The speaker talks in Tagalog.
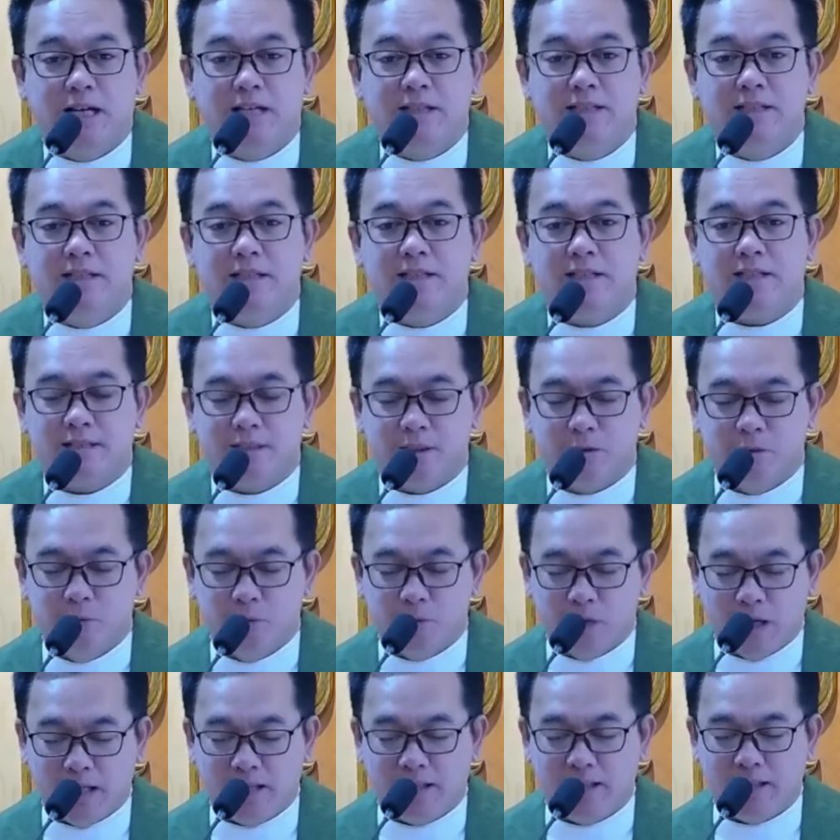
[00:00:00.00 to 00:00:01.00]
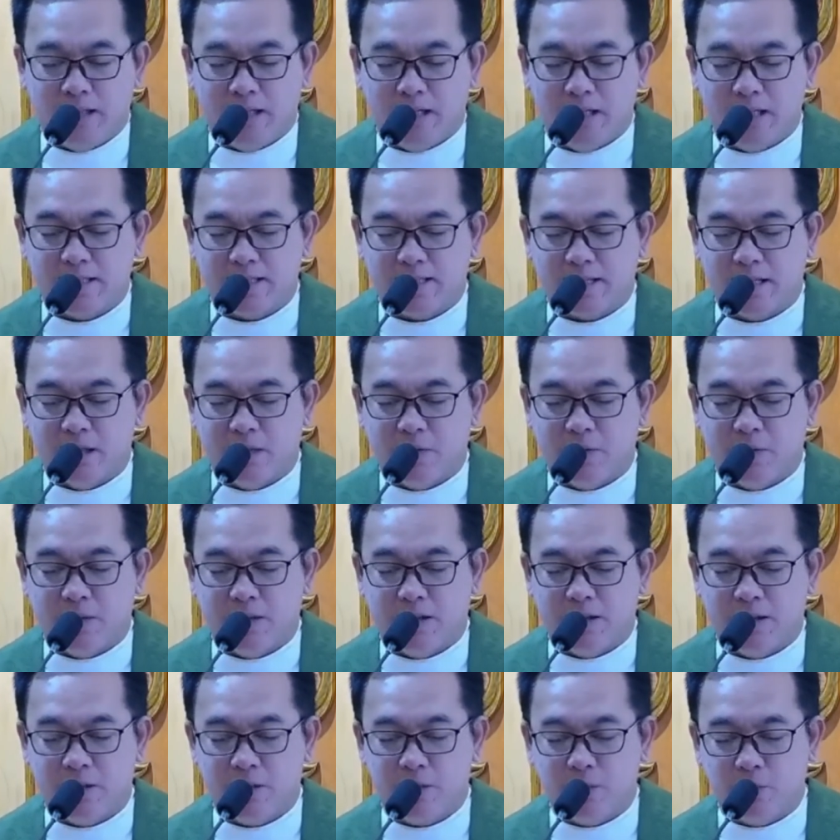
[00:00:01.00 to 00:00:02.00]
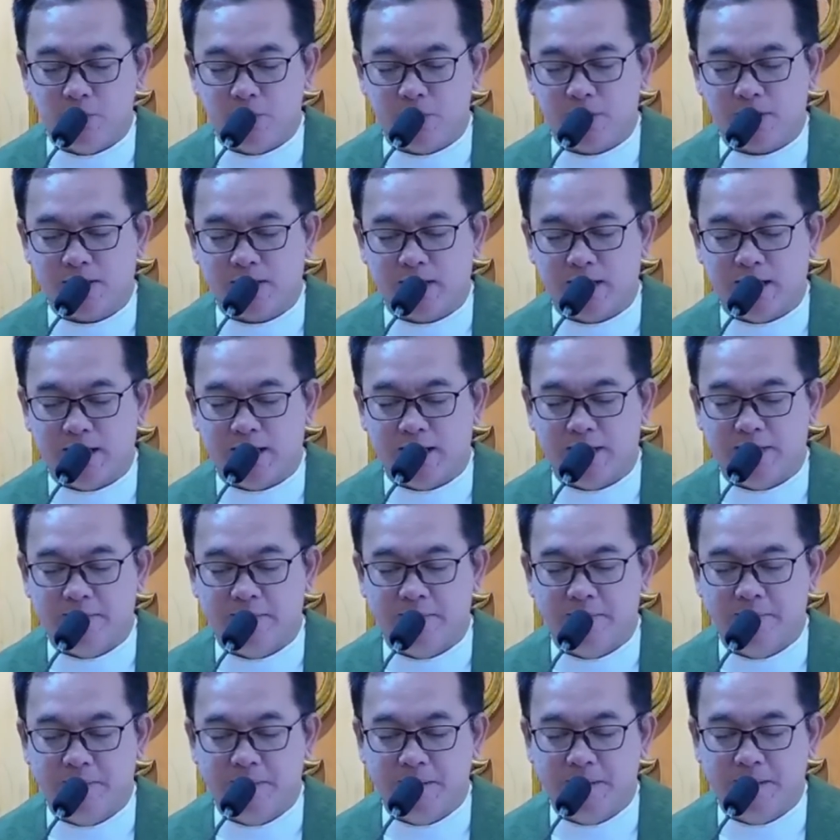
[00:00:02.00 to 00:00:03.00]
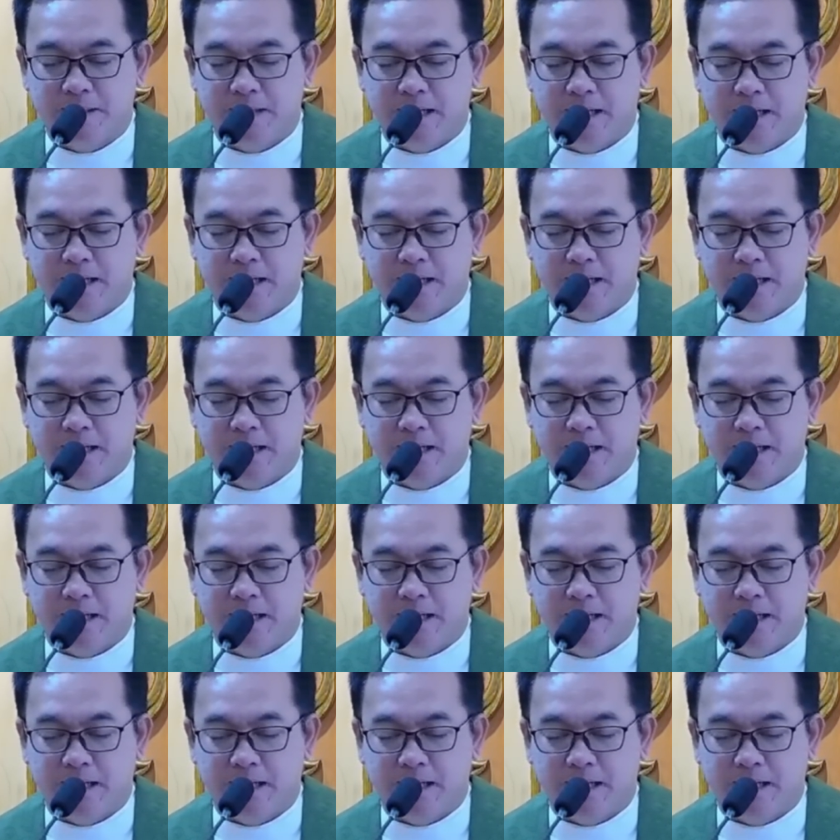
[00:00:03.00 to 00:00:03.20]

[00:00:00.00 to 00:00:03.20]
Andyan si Juan ang asawa ni Kusa.